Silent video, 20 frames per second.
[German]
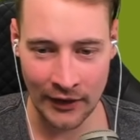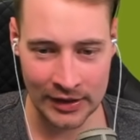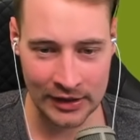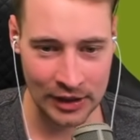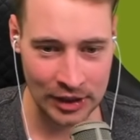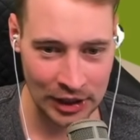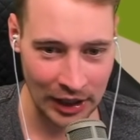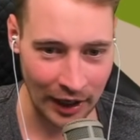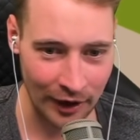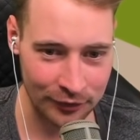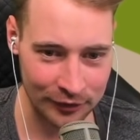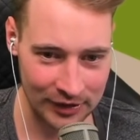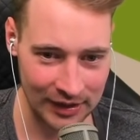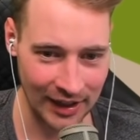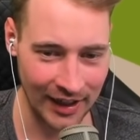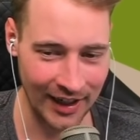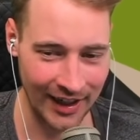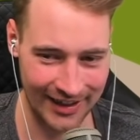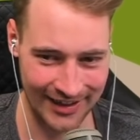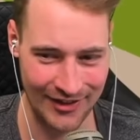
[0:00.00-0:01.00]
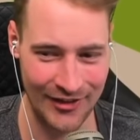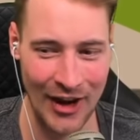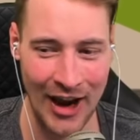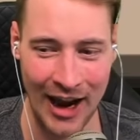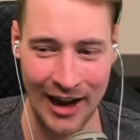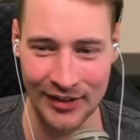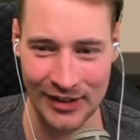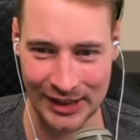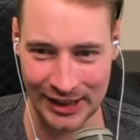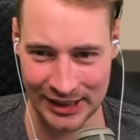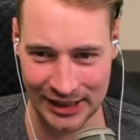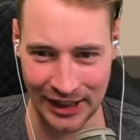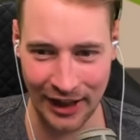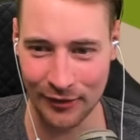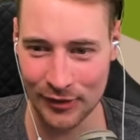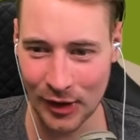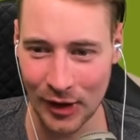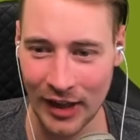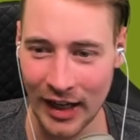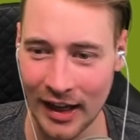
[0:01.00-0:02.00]
wir es geschafft! wir haben es
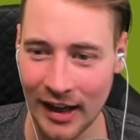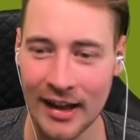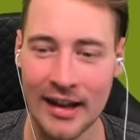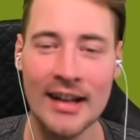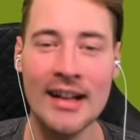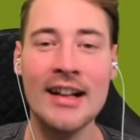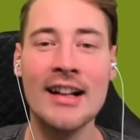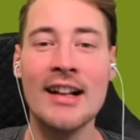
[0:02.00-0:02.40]
geschafft, oder?